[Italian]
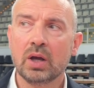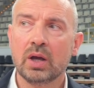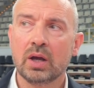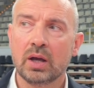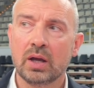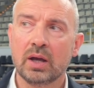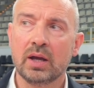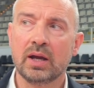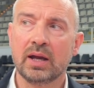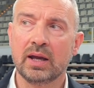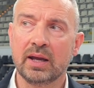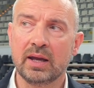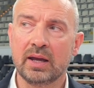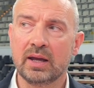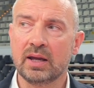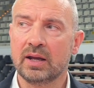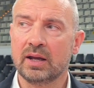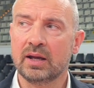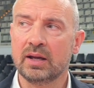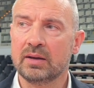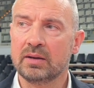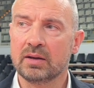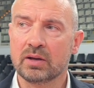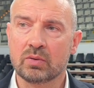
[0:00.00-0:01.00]

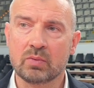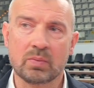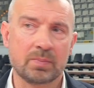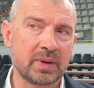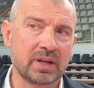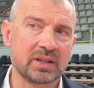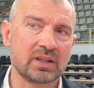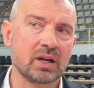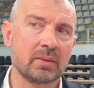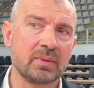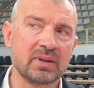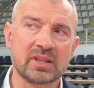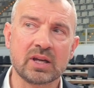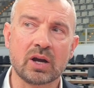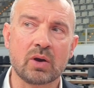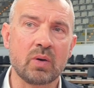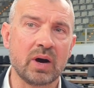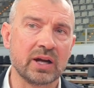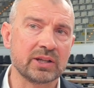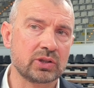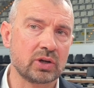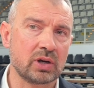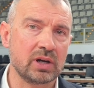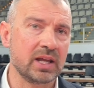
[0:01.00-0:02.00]
eh, praticamente
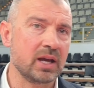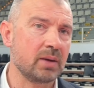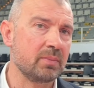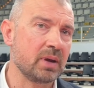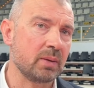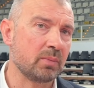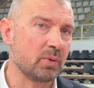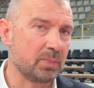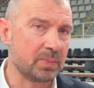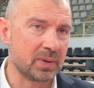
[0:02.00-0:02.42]
4 li abbiamo